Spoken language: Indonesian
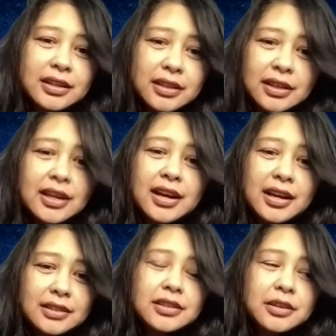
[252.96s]
ya
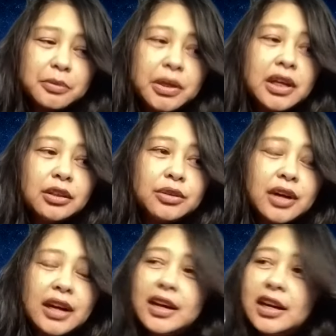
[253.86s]
begitu
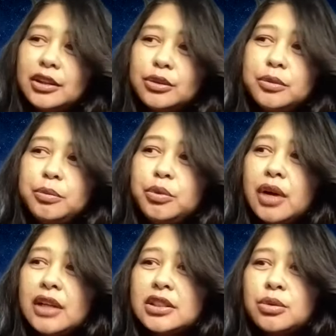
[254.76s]
kadar itu
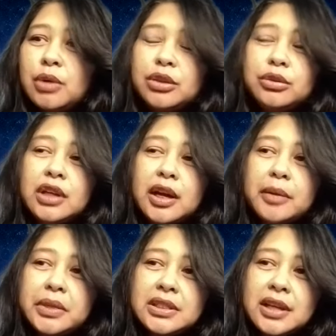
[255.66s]
bukan sesuatu yang
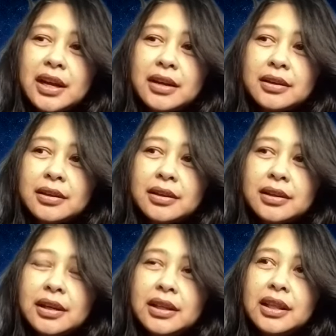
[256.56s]
bisa
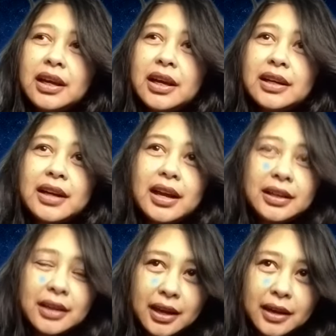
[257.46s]
kita
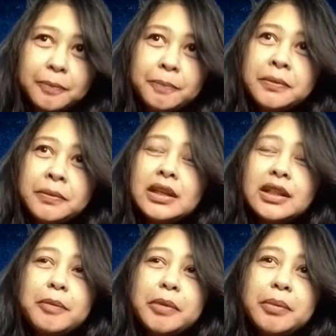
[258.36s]
kendalikan
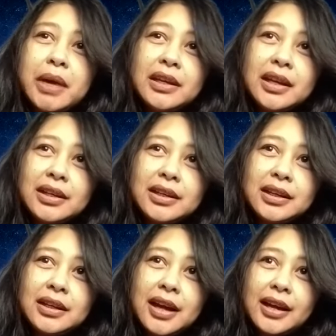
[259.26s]
tetapi banyak
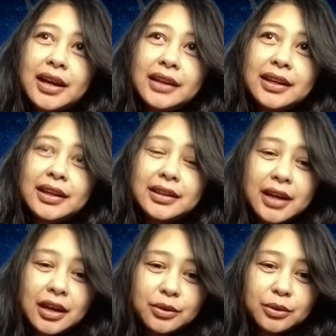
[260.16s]
di ayat-ayat di
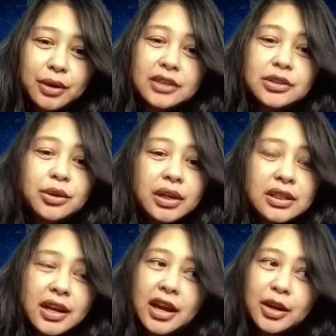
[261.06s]
Al-Qur'an sorry
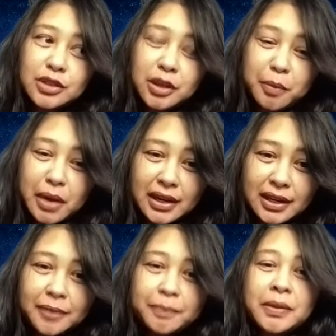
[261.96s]
saya harus
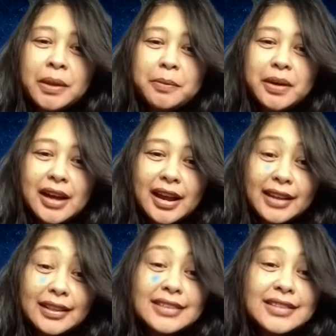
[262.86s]
kembali pada
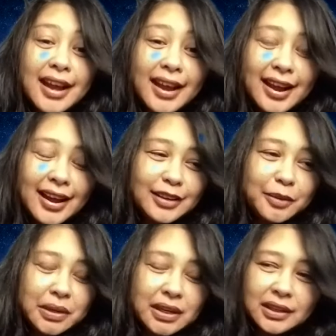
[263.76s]
ayat yang saya hanya
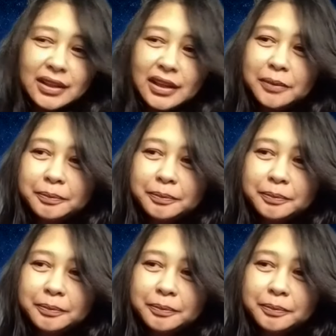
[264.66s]
mengerti